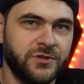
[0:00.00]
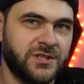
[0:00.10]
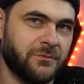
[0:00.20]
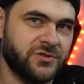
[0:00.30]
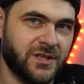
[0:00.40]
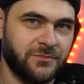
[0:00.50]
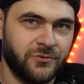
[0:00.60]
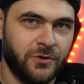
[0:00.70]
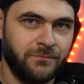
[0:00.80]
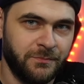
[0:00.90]
gdzie można
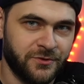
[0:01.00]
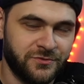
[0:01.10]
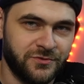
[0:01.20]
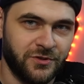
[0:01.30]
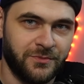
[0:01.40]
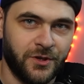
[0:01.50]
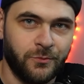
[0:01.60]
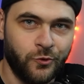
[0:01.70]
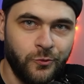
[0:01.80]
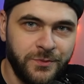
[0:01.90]
było po prostu sobie ją
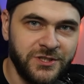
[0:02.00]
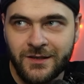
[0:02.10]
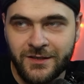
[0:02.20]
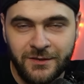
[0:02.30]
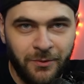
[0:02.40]
kupić i